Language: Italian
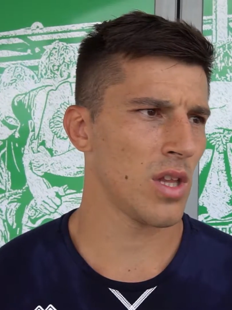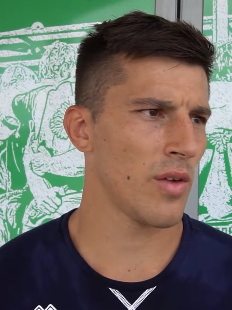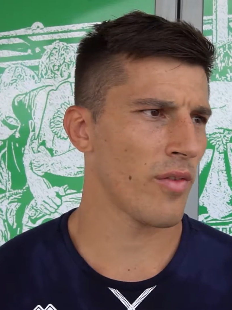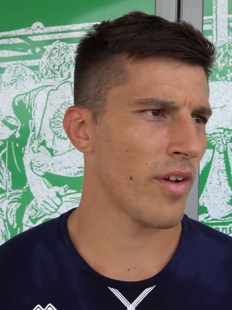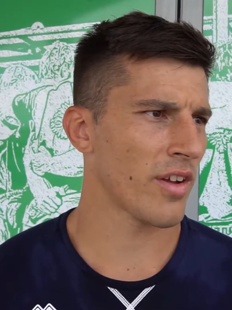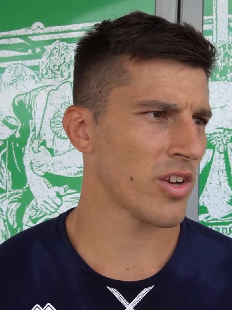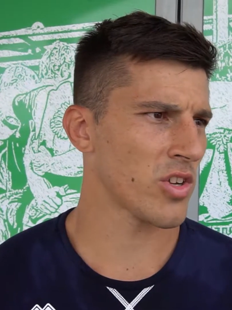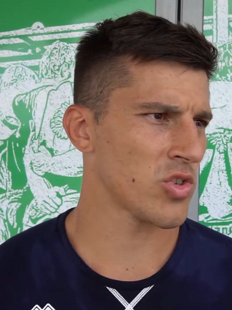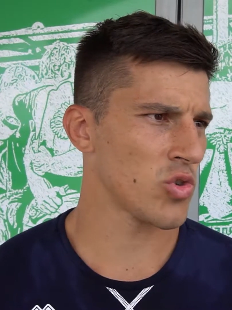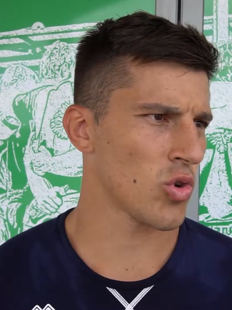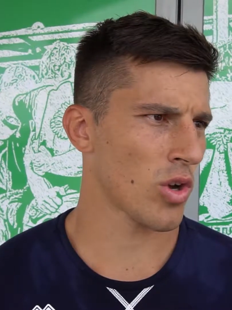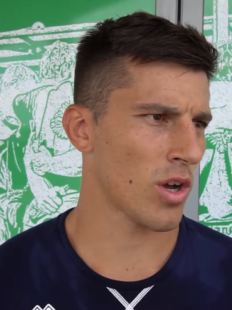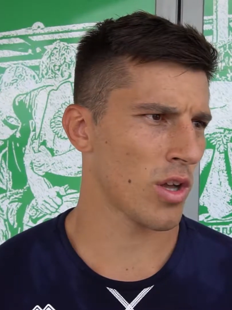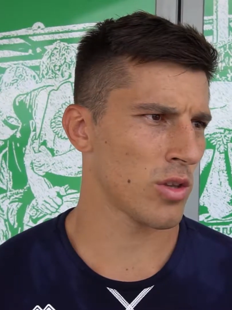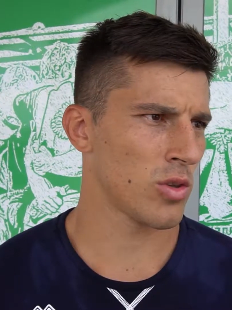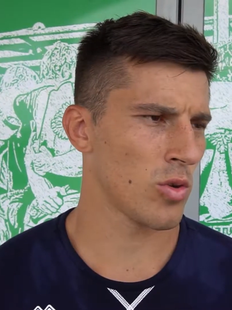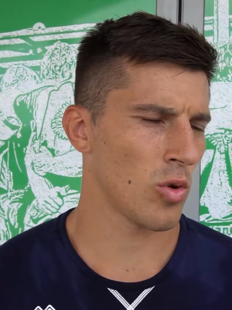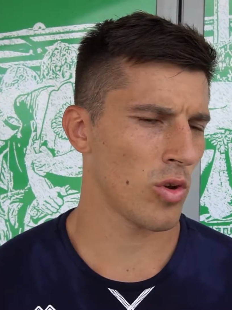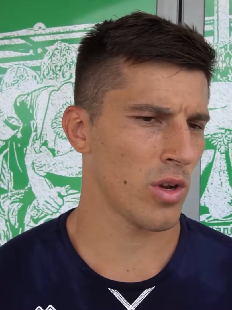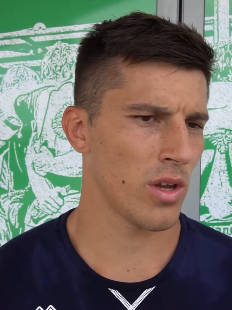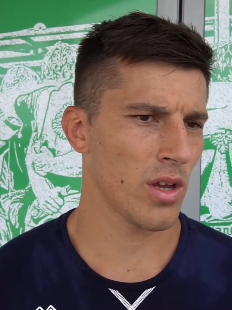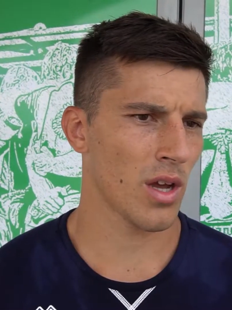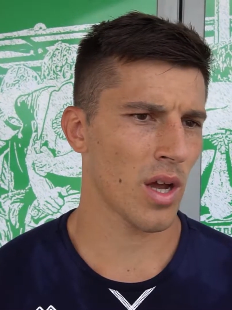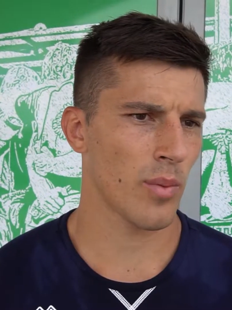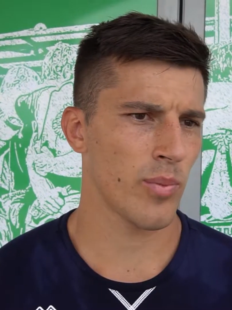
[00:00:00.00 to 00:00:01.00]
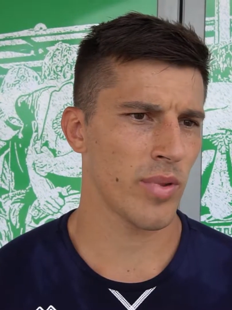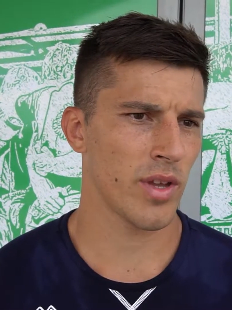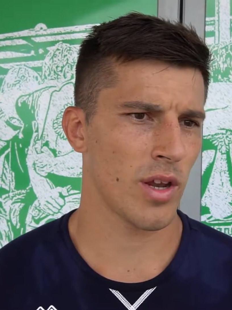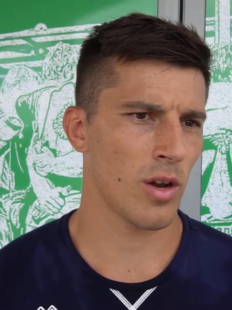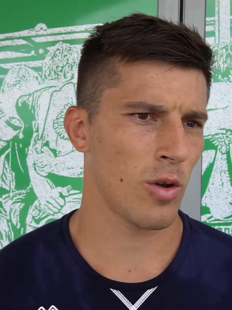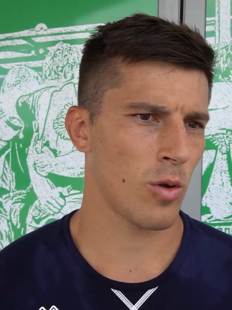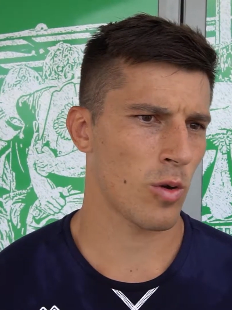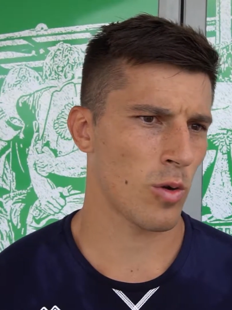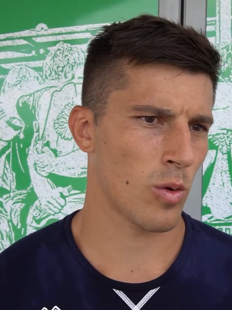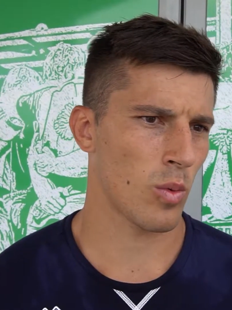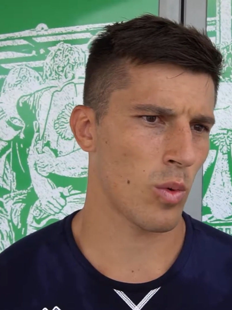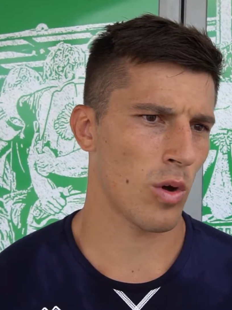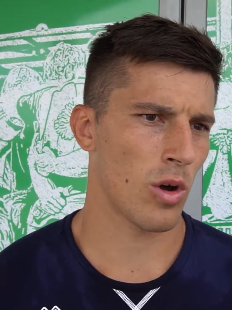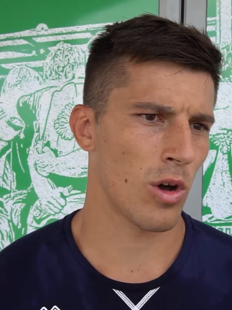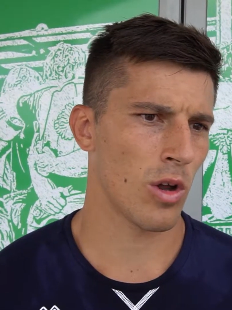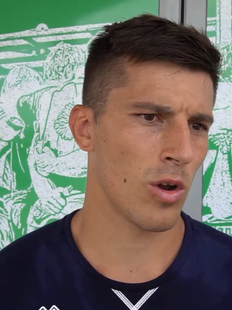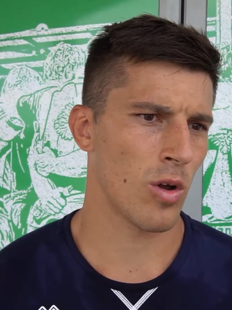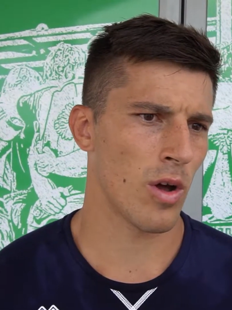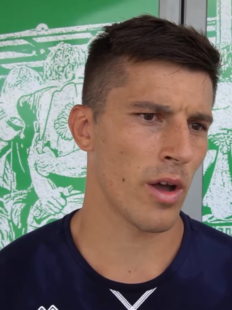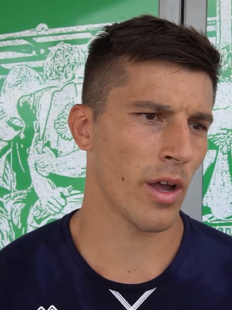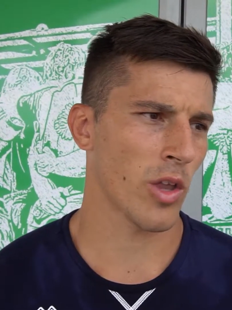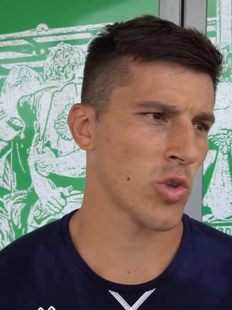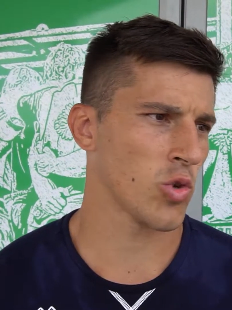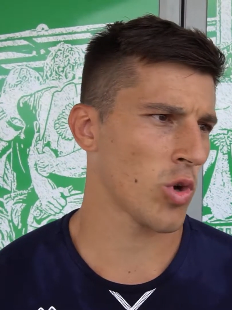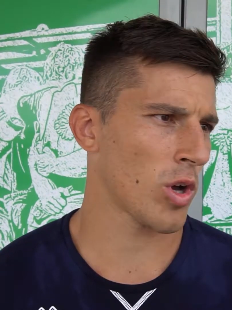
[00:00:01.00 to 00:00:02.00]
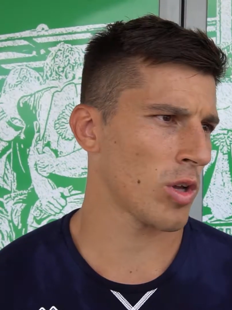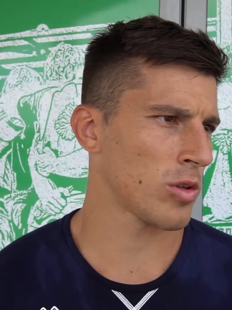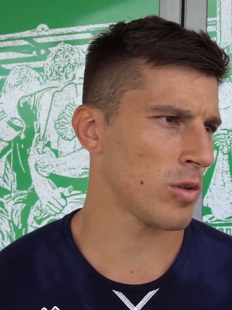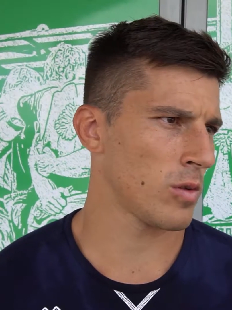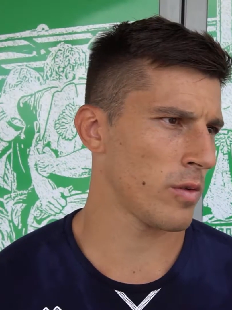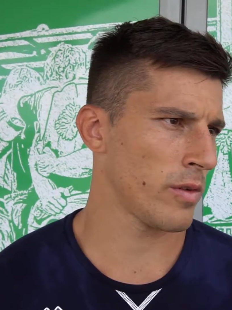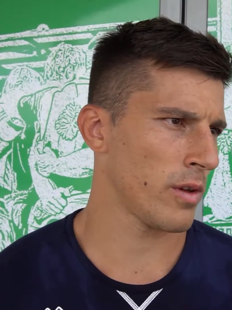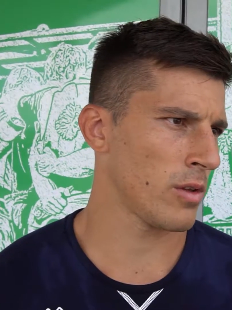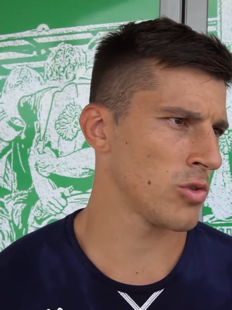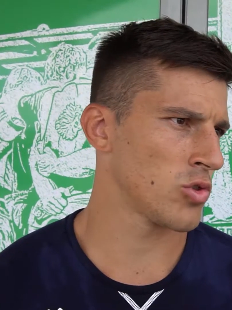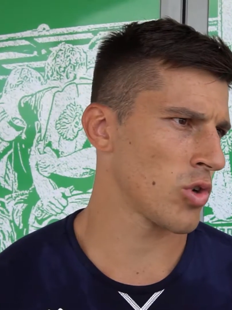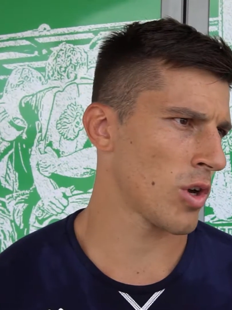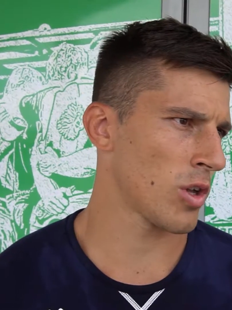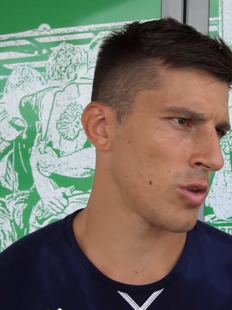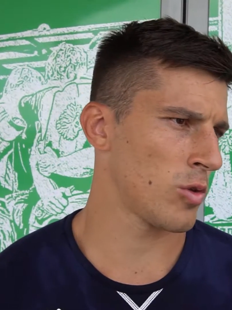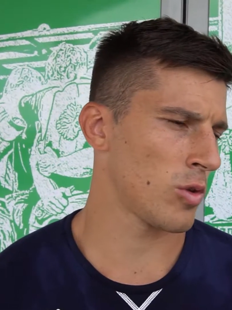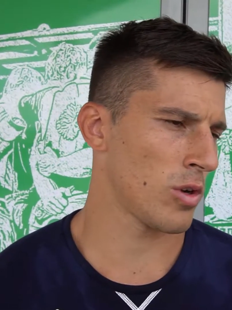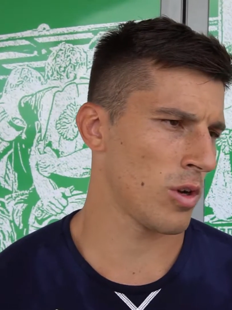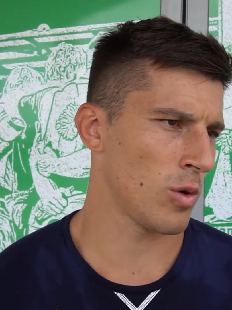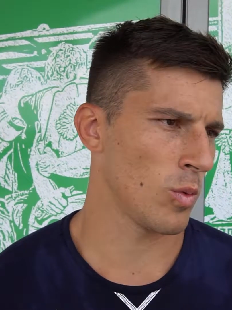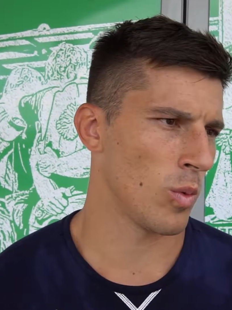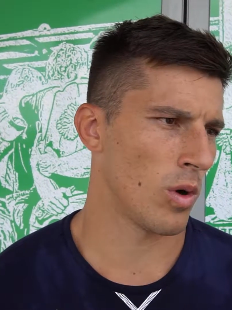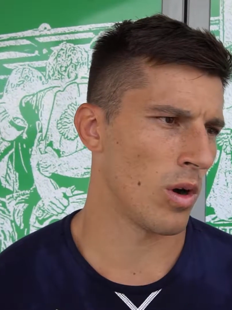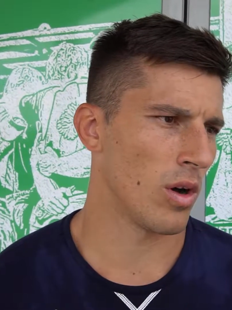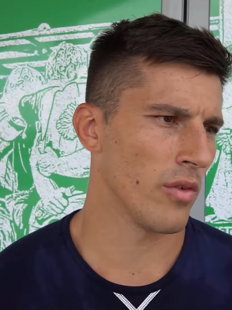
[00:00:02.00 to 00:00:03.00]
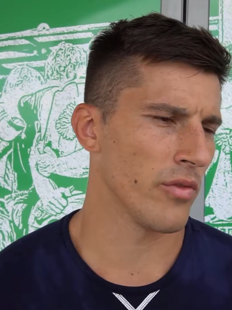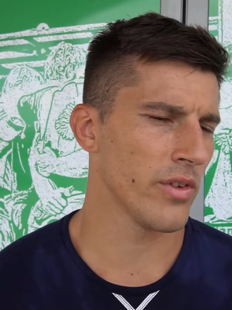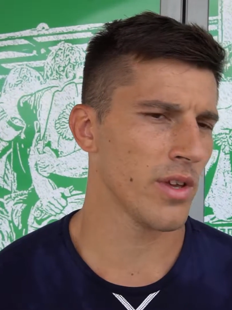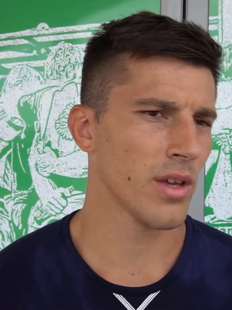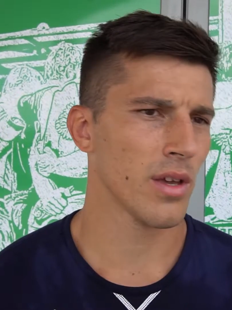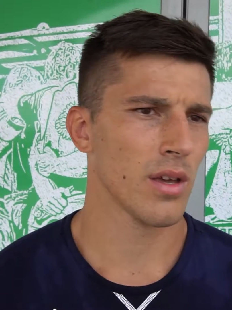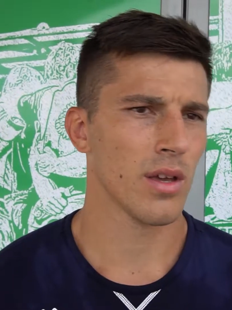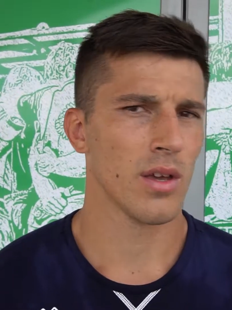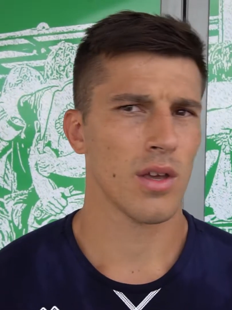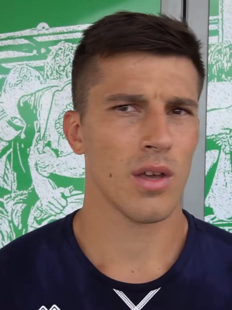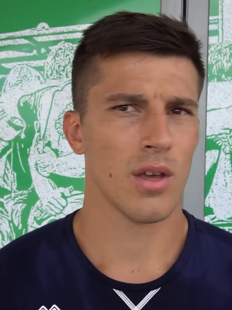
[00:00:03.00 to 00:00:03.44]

diversi giocatori a capire il loro ruolo, anche giocatori, giocatori nuovi,